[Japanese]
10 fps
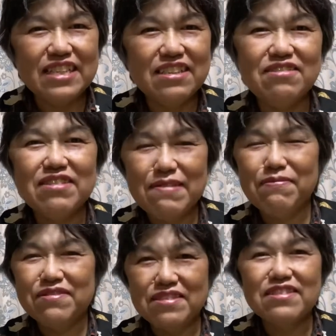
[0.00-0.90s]
一人で
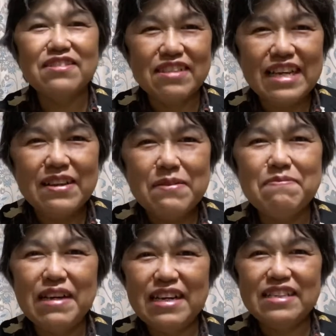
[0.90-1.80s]
ポツンとね
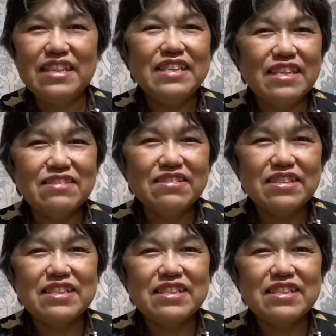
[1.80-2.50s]
まあ出ている